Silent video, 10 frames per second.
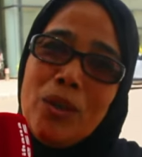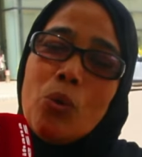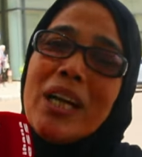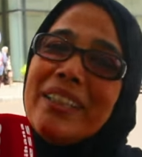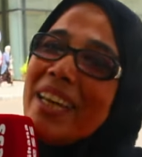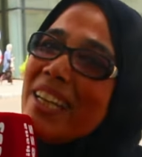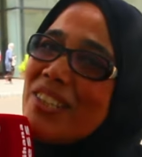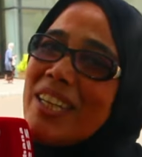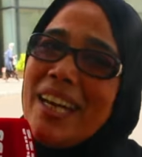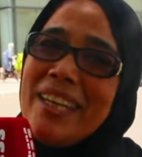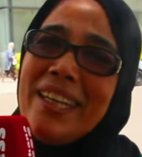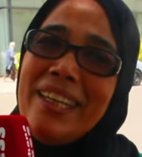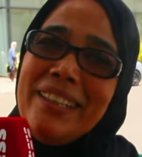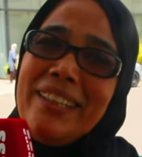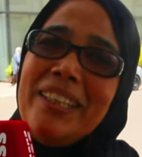وراه دايره شكايه
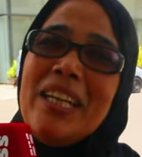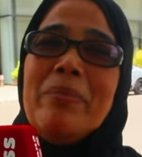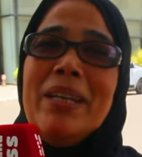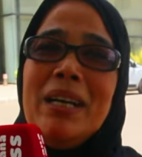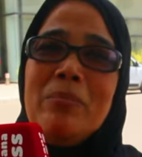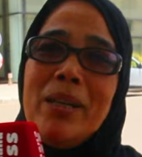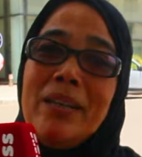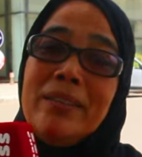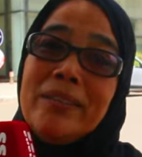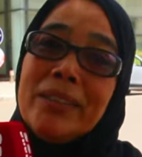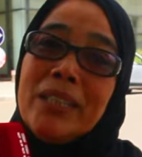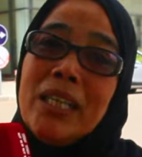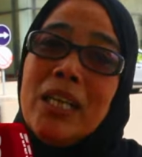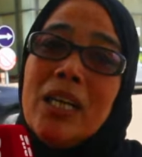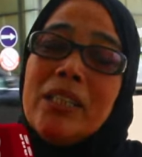لعند النيابه العامه في
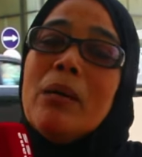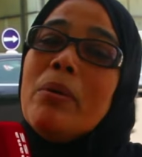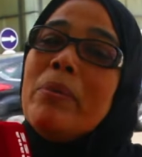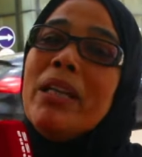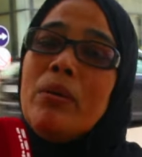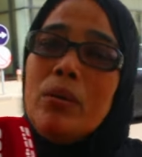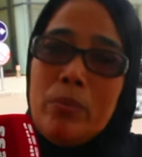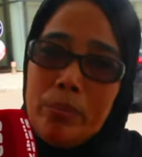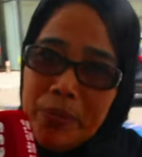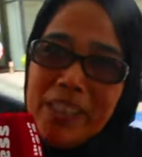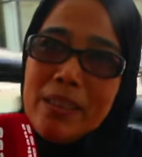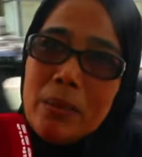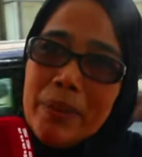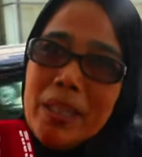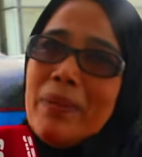المحكمه دابا من بديت
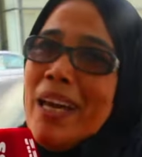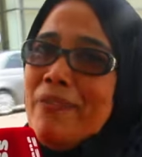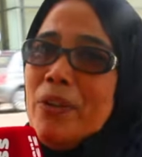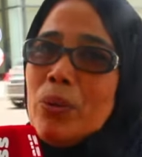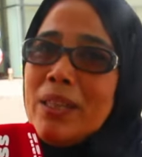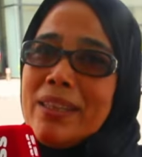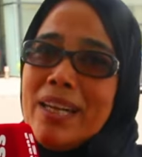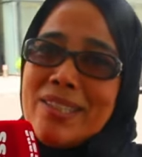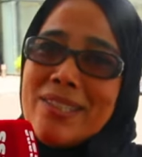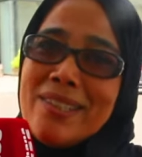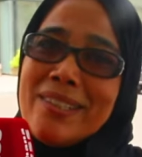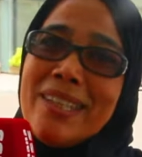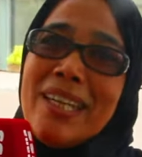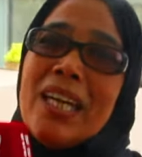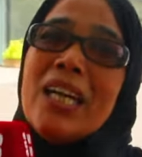البني من 2013
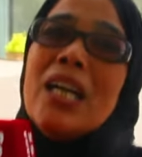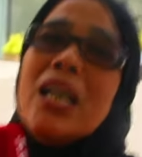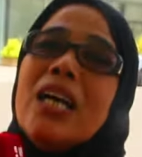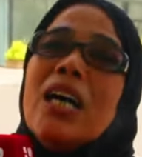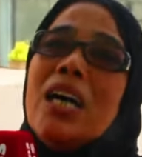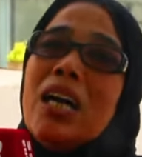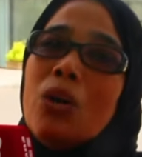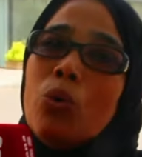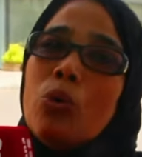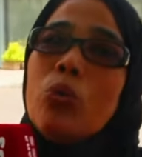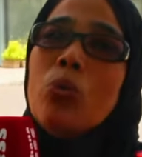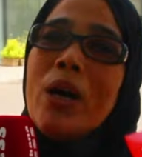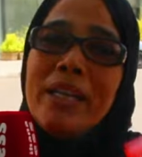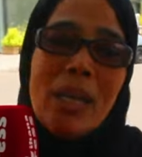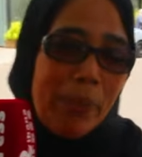من 2013 أه،
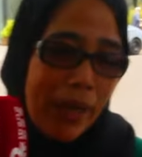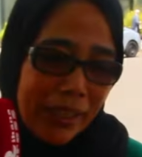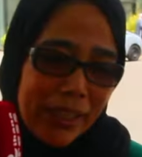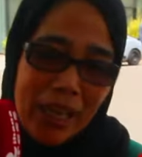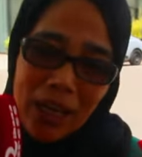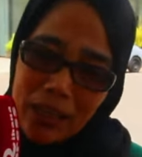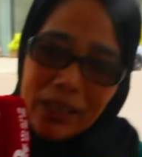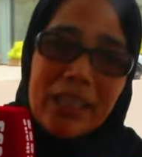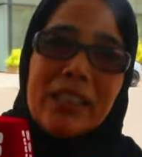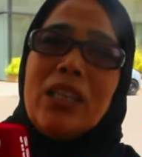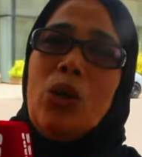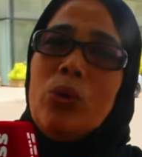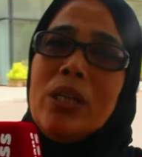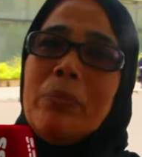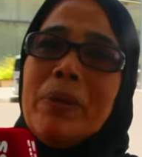وانا باقيه كنطلع
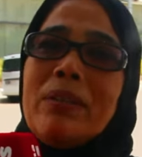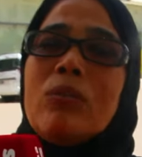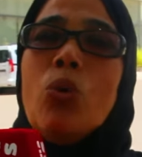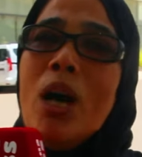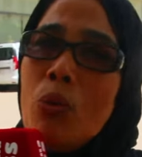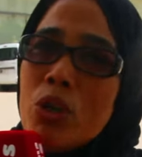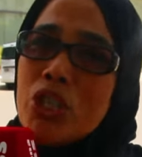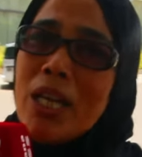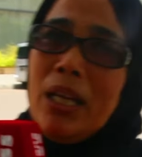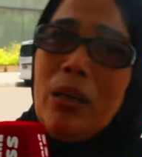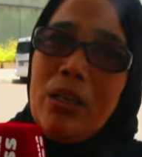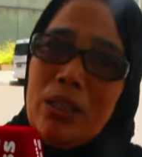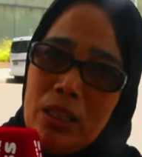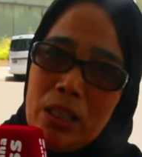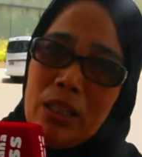ونهبط وها جا
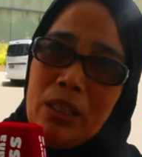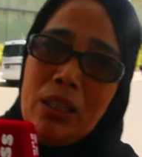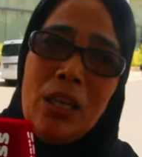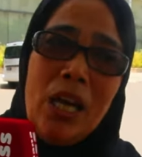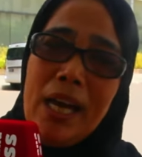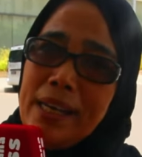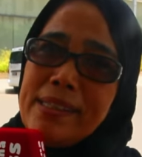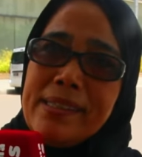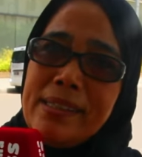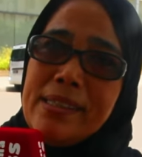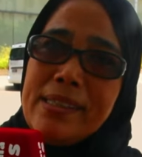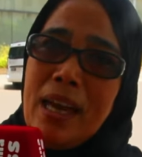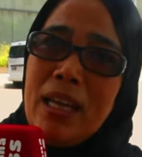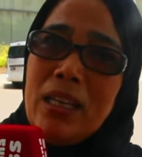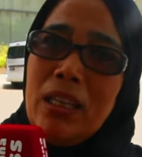هذا الزنزال اللي